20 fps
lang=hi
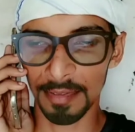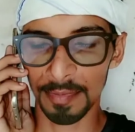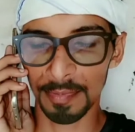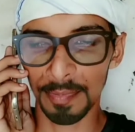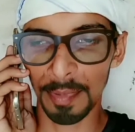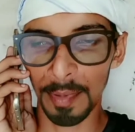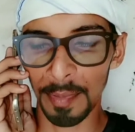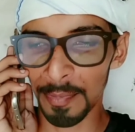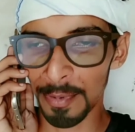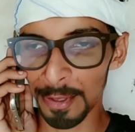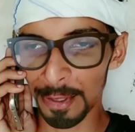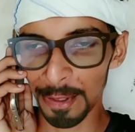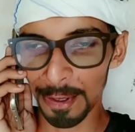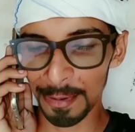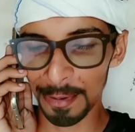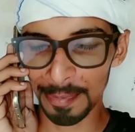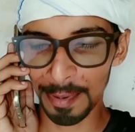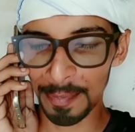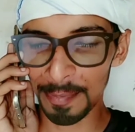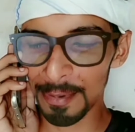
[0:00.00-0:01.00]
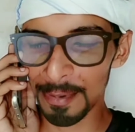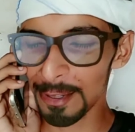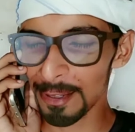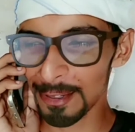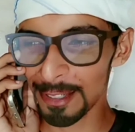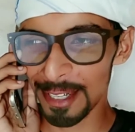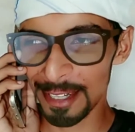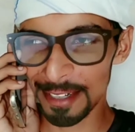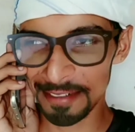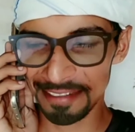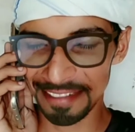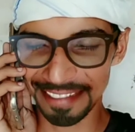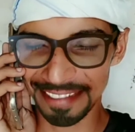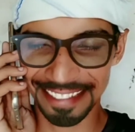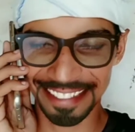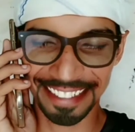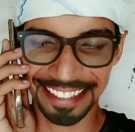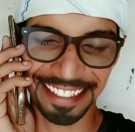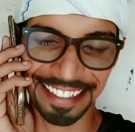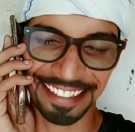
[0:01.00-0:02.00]
पप्पी दो पप्पी दो
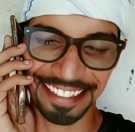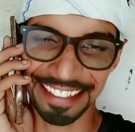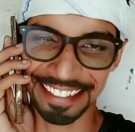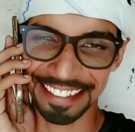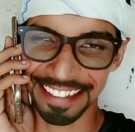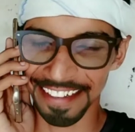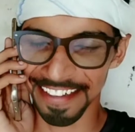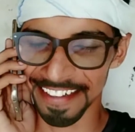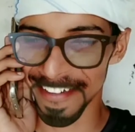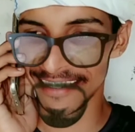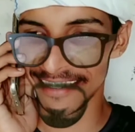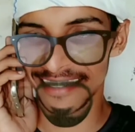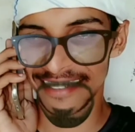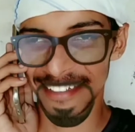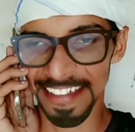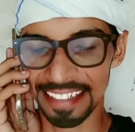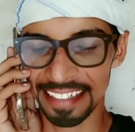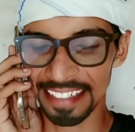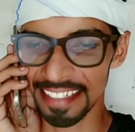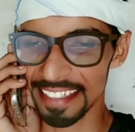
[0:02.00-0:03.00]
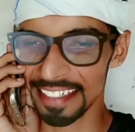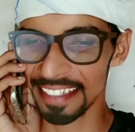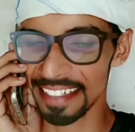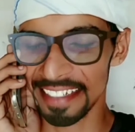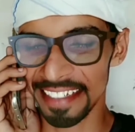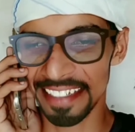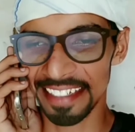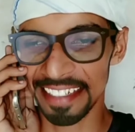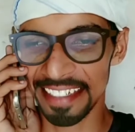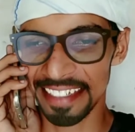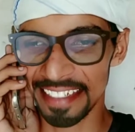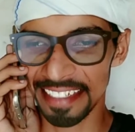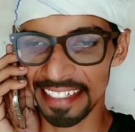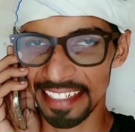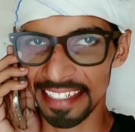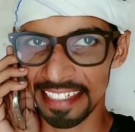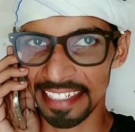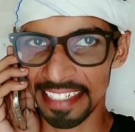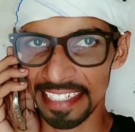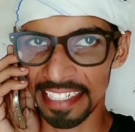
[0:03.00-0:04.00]
जाना नहीं ना अबे कैमरा ऑन
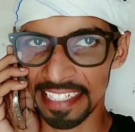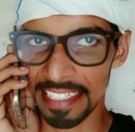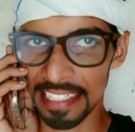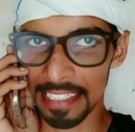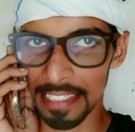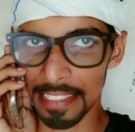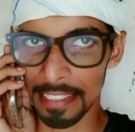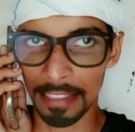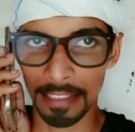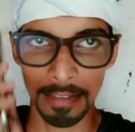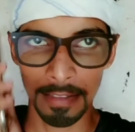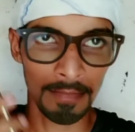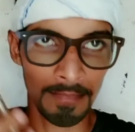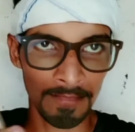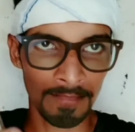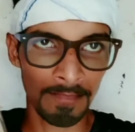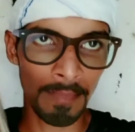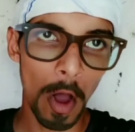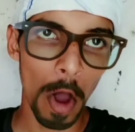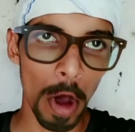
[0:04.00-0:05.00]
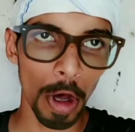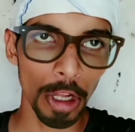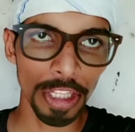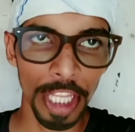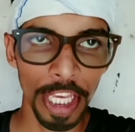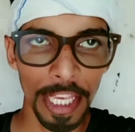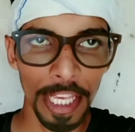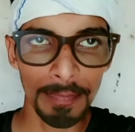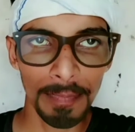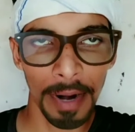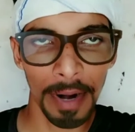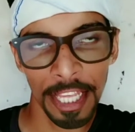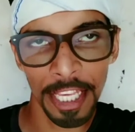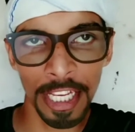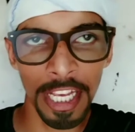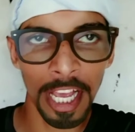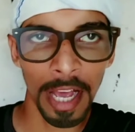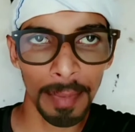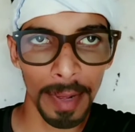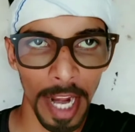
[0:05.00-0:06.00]
है बहुत ही बड़ी
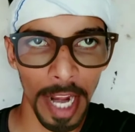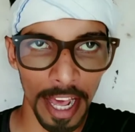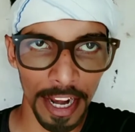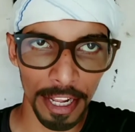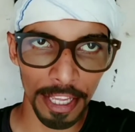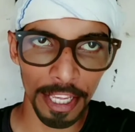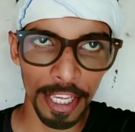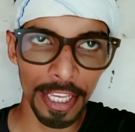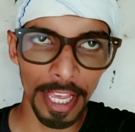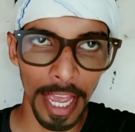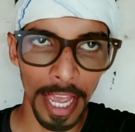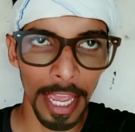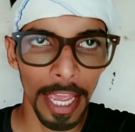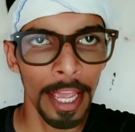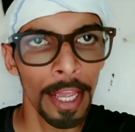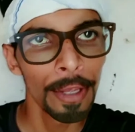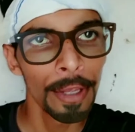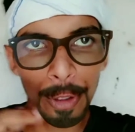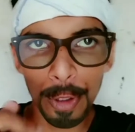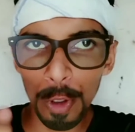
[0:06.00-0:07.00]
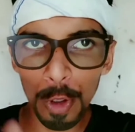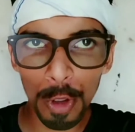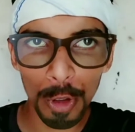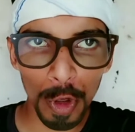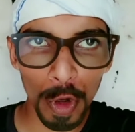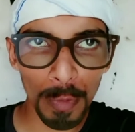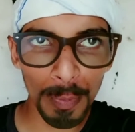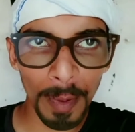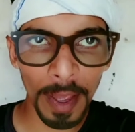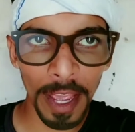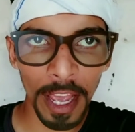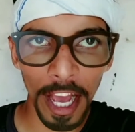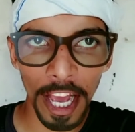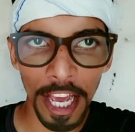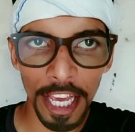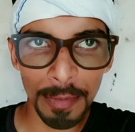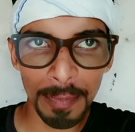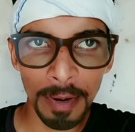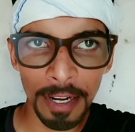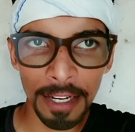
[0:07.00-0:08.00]
खबर आ रही है YouTube पे
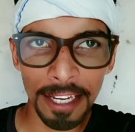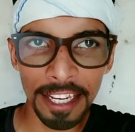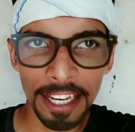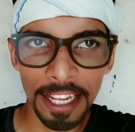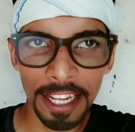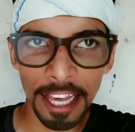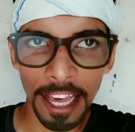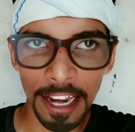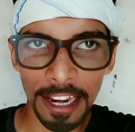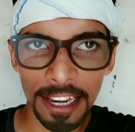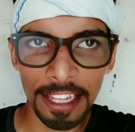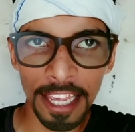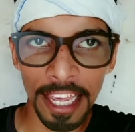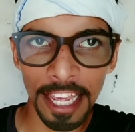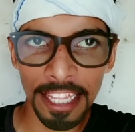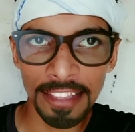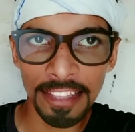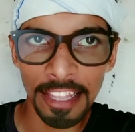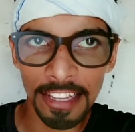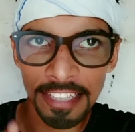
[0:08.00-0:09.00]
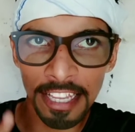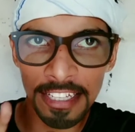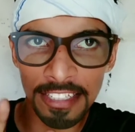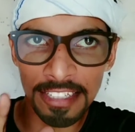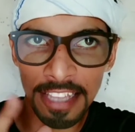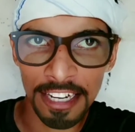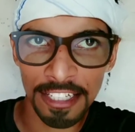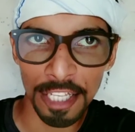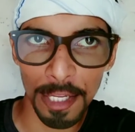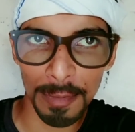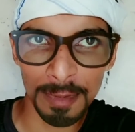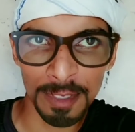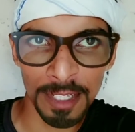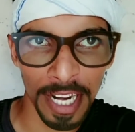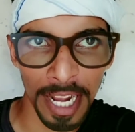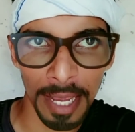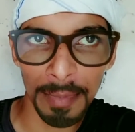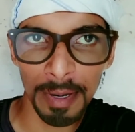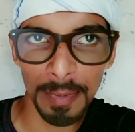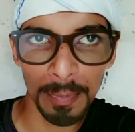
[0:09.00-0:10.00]
आई बंटी ने कर लिए हैं दस हजार
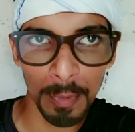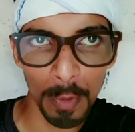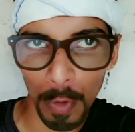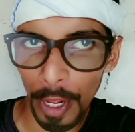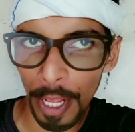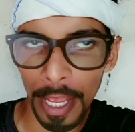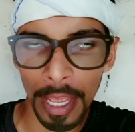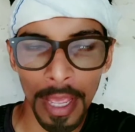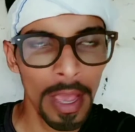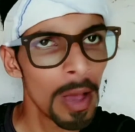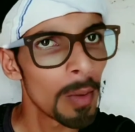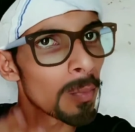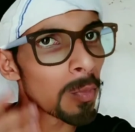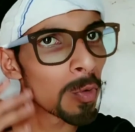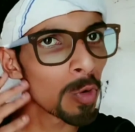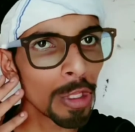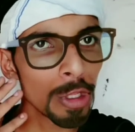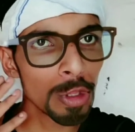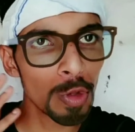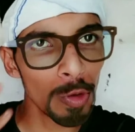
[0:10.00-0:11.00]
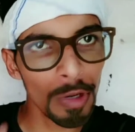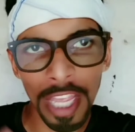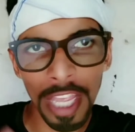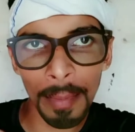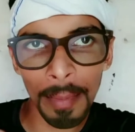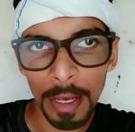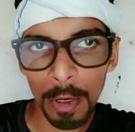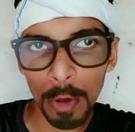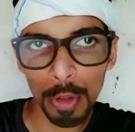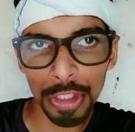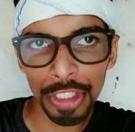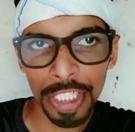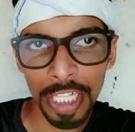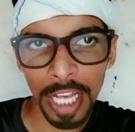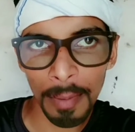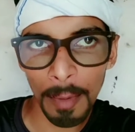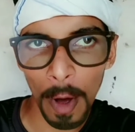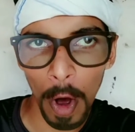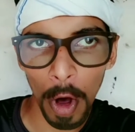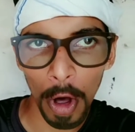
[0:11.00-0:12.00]
सब्सक्राइबर पूरे पूरी दुनिया में खुशी
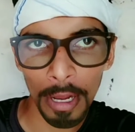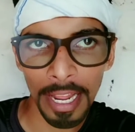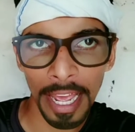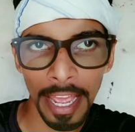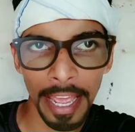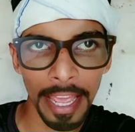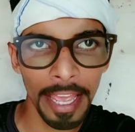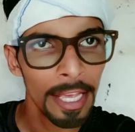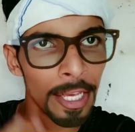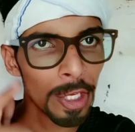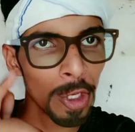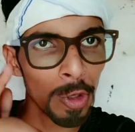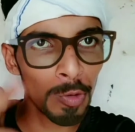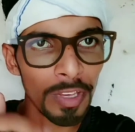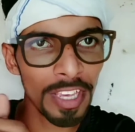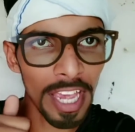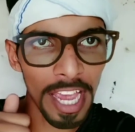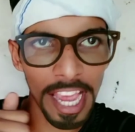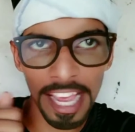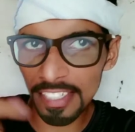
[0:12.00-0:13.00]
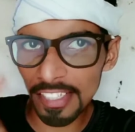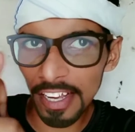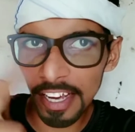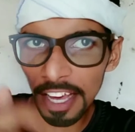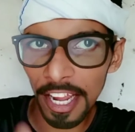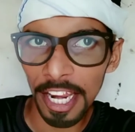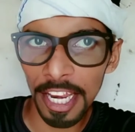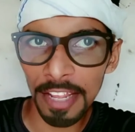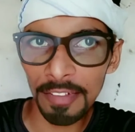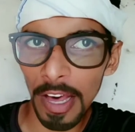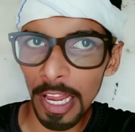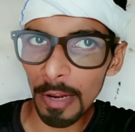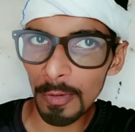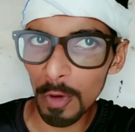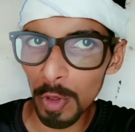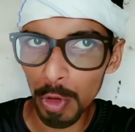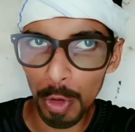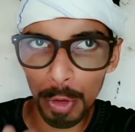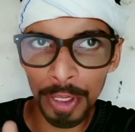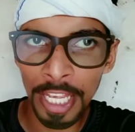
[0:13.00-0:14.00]
का माहौल है क्योंकि ऐसा करने वाले
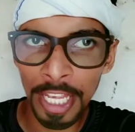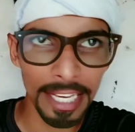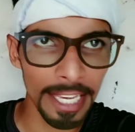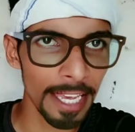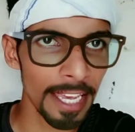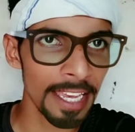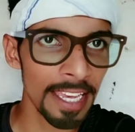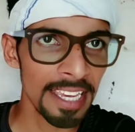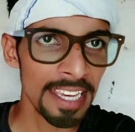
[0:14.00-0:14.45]
वो दुनिया के